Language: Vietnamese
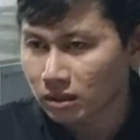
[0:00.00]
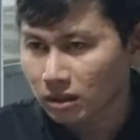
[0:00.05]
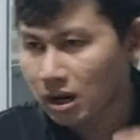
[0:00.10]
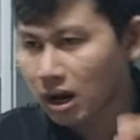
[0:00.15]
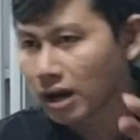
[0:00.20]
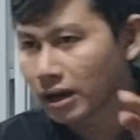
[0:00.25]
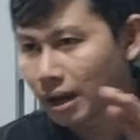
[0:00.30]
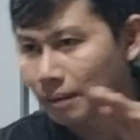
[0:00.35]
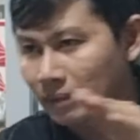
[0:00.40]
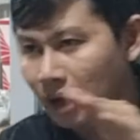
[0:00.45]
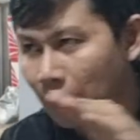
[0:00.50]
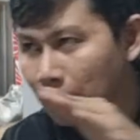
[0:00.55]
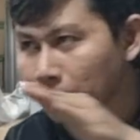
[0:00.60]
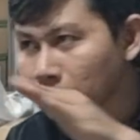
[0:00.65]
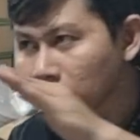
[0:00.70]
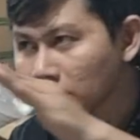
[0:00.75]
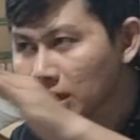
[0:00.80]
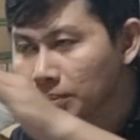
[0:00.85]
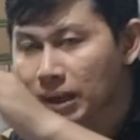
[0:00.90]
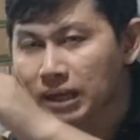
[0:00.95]
nó hơi
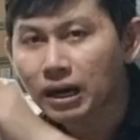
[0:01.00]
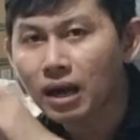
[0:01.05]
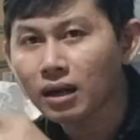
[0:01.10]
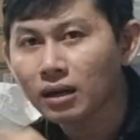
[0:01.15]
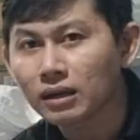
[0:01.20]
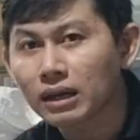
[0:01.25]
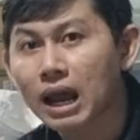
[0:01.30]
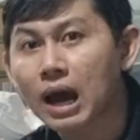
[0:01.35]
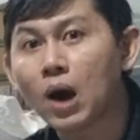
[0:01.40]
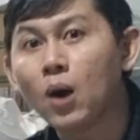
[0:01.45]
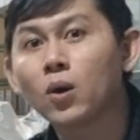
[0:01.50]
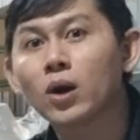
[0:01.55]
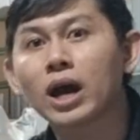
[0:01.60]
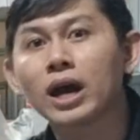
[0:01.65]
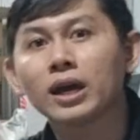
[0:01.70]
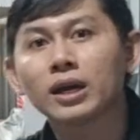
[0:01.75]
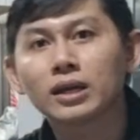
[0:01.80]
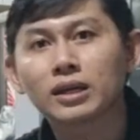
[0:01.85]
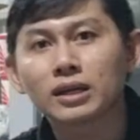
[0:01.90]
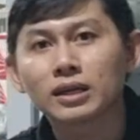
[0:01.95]
ẩm trên mặt đất là ok
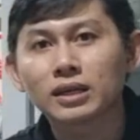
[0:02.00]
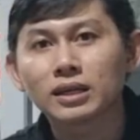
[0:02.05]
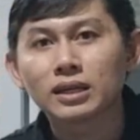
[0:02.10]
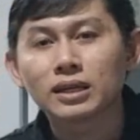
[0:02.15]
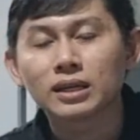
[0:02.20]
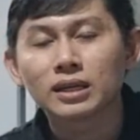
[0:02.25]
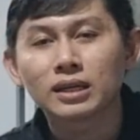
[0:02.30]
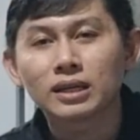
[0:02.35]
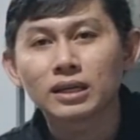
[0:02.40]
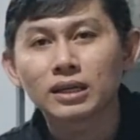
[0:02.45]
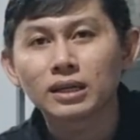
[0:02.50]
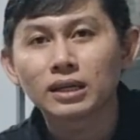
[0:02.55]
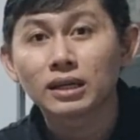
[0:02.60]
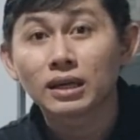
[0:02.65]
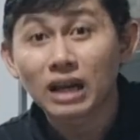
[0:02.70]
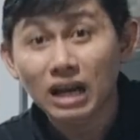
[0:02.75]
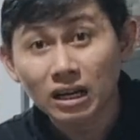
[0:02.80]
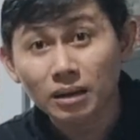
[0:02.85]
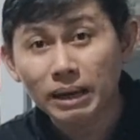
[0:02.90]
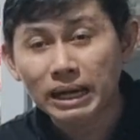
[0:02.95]
ha
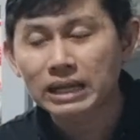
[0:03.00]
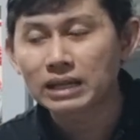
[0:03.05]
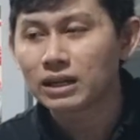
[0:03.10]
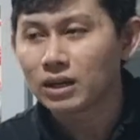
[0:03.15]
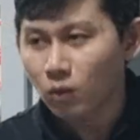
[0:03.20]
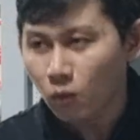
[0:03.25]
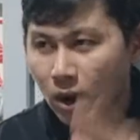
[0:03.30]
các bạn.